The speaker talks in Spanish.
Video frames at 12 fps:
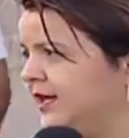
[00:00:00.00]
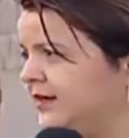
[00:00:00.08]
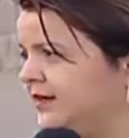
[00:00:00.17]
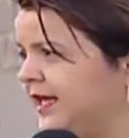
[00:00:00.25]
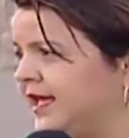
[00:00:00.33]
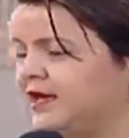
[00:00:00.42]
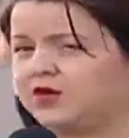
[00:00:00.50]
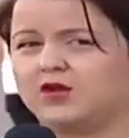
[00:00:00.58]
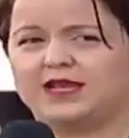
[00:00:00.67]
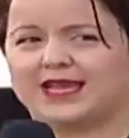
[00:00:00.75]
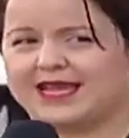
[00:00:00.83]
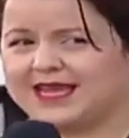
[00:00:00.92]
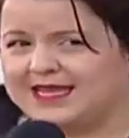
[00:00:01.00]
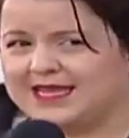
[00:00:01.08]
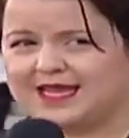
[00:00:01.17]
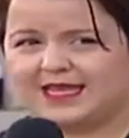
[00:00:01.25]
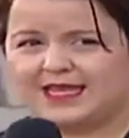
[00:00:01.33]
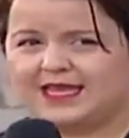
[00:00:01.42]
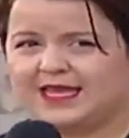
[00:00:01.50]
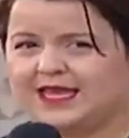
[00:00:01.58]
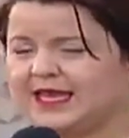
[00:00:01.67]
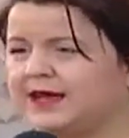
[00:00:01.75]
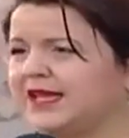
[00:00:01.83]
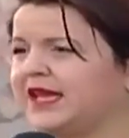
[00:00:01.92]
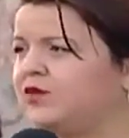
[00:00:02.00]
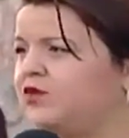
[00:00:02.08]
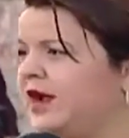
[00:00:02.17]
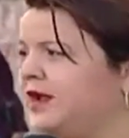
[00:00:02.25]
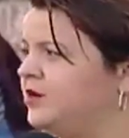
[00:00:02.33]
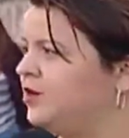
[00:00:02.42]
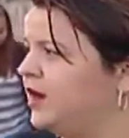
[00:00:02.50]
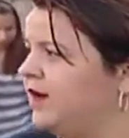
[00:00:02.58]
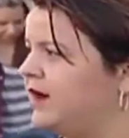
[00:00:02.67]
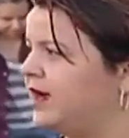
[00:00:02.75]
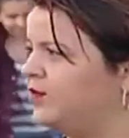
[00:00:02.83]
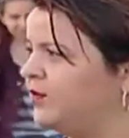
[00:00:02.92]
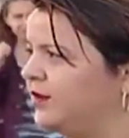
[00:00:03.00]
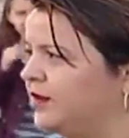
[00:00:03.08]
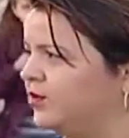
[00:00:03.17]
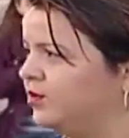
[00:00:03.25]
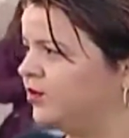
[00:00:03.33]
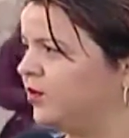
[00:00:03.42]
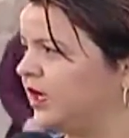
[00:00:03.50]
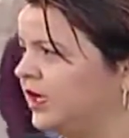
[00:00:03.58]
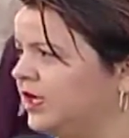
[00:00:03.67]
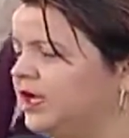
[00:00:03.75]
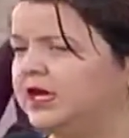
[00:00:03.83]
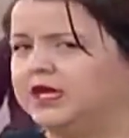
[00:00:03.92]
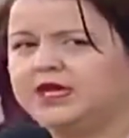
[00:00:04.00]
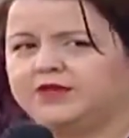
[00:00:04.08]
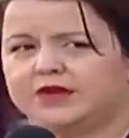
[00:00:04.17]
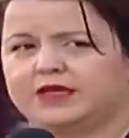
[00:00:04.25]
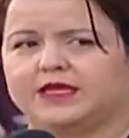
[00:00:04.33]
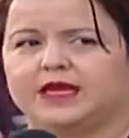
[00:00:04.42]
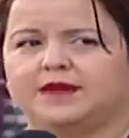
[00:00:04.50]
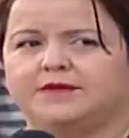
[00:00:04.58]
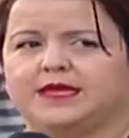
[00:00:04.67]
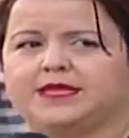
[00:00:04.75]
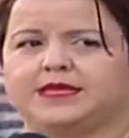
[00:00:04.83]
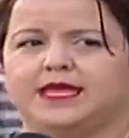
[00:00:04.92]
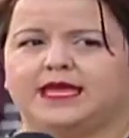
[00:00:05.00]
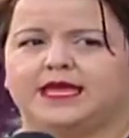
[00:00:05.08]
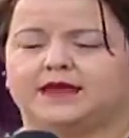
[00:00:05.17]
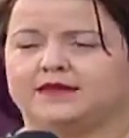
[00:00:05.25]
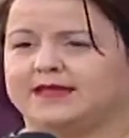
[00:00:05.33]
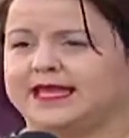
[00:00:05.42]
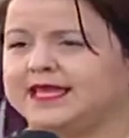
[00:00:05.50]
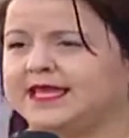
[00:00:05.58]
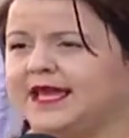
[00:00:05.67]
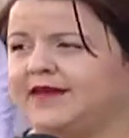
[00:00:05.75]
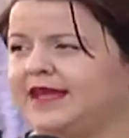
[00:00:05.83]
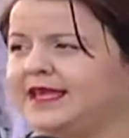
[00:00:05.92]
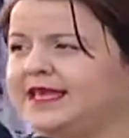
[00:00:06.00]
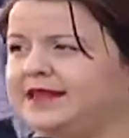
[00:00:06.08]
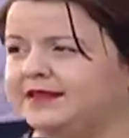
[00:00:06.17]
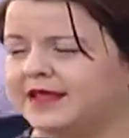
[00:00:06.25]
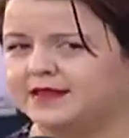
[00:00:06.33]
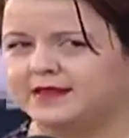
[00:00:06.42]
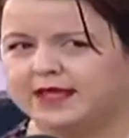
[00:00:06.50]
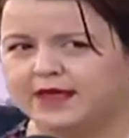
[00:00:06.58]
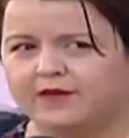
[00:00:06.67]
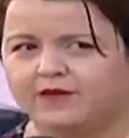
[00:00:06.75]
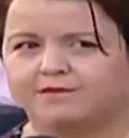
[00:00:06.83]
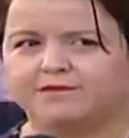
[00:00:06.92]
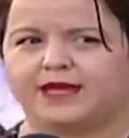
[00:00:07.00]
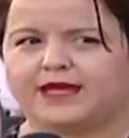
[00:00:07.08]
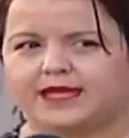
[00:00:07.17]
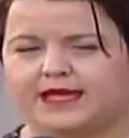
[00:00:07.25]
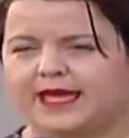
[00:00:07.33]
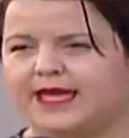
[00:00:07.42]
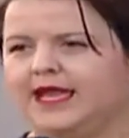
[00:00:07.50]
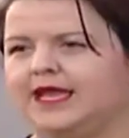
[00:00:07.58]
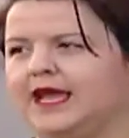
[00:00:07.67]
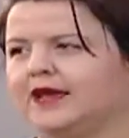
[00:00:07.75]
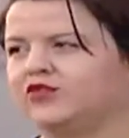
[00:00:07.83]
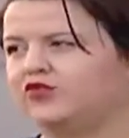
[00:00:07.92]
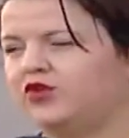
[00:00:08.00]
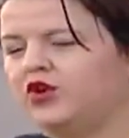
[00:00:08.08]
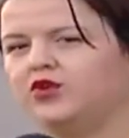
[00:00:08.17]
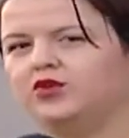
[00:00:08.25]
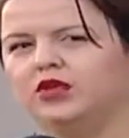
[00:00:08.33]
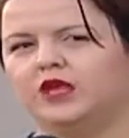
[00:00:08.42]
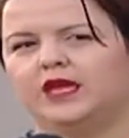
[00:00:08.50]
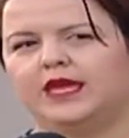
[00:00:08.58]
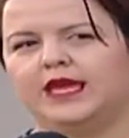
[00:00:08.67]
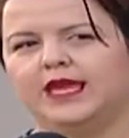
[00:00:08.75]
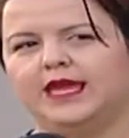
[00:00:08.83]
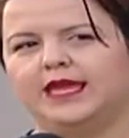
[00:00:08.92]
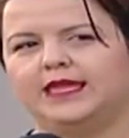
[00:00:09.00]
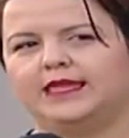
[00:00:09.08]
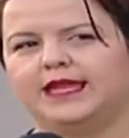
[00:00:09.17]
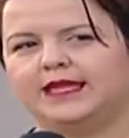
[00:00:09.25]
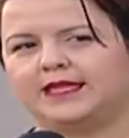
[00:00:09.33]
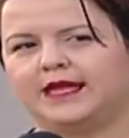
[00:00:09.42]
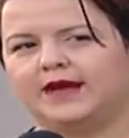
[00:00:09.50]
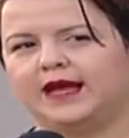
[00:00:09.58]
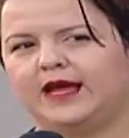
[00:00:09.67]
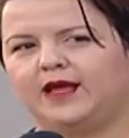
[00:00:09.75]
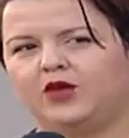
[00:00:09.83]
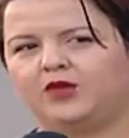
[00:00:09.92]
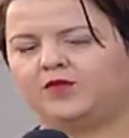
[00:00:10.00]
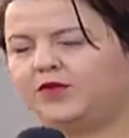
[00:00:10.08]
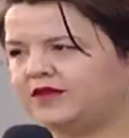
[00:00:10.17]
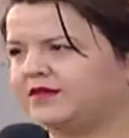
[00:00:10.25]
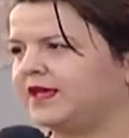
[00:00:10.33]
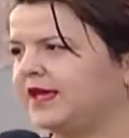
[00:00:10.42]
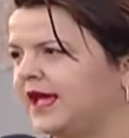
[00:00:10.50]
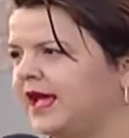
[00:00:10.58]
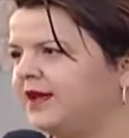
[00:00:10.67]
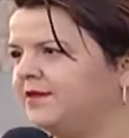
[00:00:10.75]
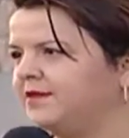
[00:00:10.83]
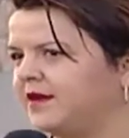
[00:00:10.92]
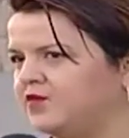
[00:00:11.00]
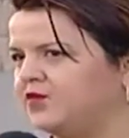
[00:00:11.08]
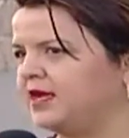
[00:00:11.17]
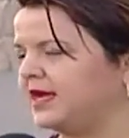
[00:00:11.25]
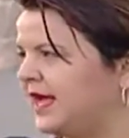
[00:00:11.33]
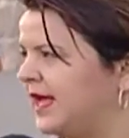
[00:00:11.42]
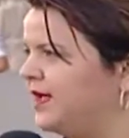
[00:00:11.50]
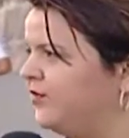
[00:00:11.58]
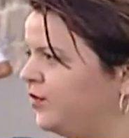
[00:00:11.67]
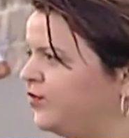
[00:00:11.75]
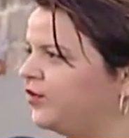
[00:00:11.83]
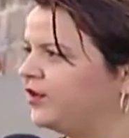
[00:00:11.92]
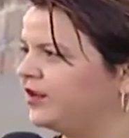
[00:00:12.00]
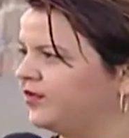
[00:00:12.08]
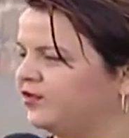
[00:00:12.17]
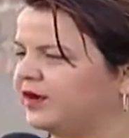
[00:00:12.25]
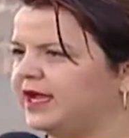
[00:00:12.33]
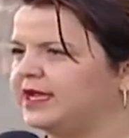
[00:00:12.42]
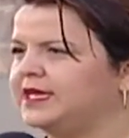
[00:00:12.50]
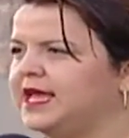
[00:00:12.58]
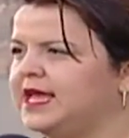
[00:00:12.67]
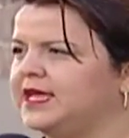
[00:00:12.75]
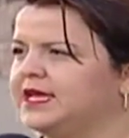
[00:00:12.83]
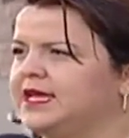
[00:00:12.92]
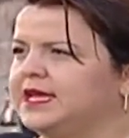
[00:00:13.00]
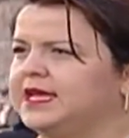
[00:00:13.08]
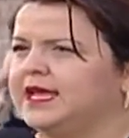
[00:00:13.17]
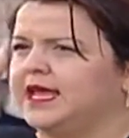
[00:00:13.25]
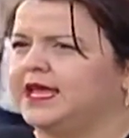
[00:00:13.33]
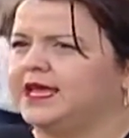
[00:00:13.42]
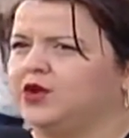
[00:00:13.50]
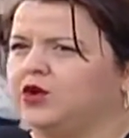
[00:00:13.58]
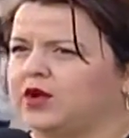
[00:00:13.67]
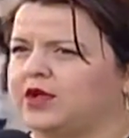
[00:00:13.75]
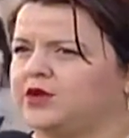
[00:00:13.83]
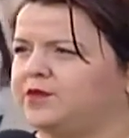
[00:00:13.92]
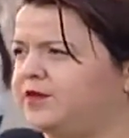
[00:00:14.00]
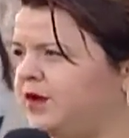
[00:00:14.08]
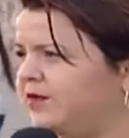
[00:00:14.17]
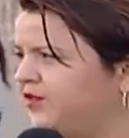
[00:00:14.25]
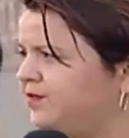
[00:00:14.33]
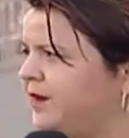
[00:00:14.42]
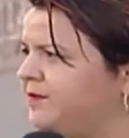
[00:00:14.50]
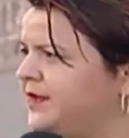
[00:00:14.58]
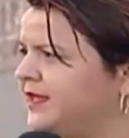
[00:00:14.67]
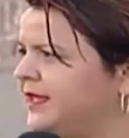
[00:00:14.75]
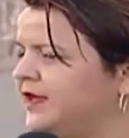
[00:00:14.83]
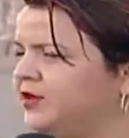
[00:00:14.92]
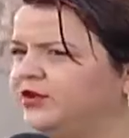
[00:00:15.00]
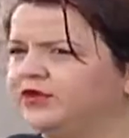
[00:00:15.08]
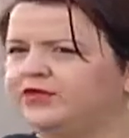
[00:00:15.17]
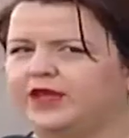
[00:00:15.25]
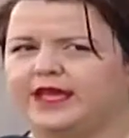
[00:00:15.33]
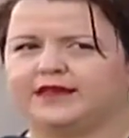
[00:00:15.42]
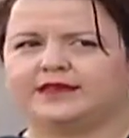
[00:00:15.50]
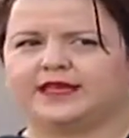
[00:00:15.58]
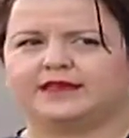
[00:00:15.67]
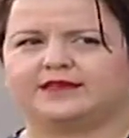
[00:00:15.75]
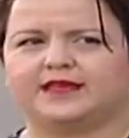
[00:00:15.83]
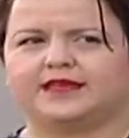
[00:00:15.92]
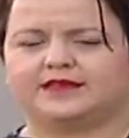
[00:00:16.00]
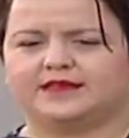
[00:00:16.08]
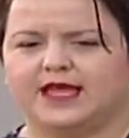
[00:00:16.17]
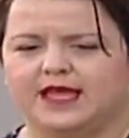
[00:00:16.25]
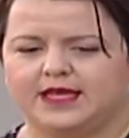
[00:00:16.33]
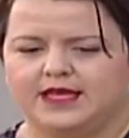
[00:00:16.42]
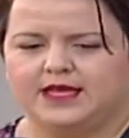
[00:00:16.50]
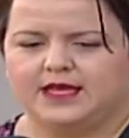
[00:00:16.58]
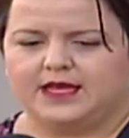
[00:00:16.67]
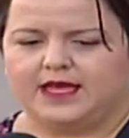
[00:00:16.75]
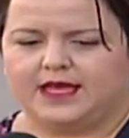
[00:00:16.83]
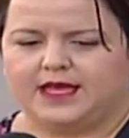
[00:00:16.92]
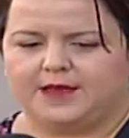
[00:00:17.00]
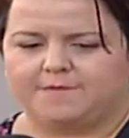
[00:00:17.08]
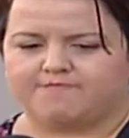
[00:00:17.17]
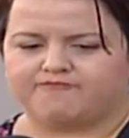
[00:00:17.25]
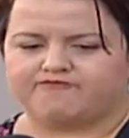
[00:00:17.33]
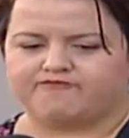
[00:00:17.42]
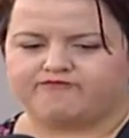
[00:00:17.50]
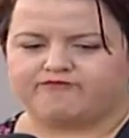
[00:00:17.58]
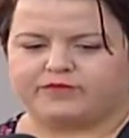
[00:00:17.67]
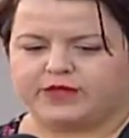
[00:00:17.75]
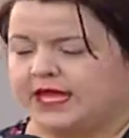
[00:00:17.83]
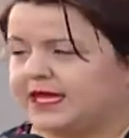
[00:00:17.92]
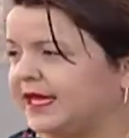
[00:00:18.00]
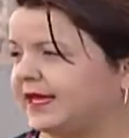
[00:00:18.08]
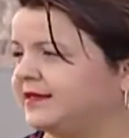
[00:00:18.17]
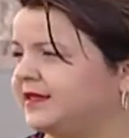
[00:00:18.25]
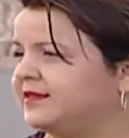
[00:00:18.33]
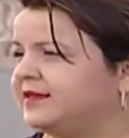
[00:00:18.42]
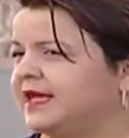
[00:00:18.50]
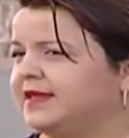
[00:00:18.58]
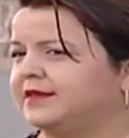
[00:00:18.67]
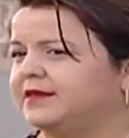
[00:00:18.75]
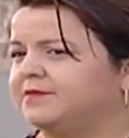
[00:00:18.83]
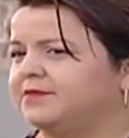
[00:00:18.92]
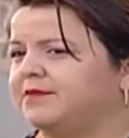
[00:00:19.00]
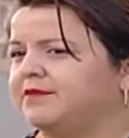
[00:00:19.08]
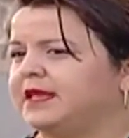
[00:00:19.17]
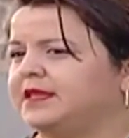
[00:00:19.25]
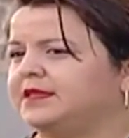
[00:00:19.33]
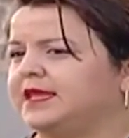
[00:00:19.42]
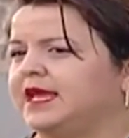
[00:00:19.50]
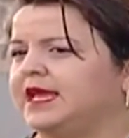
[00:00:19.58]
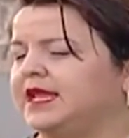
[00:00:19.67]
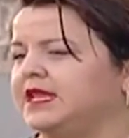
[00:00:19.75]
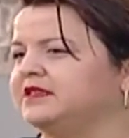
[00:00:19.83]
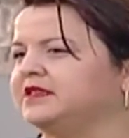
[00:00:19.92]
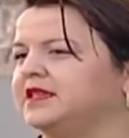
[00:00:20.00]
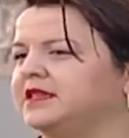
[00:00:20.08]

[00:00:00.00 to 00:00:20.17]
este, con la calidad que quiera, que igual no la van a mover nunca y efectivamente tienen que haber incentivos para que la acción eh, del trabajador pues sea remunerada en función de su calidad. Eh, lo que no podemos permitirnos es que exista, eh, que exista simplemente el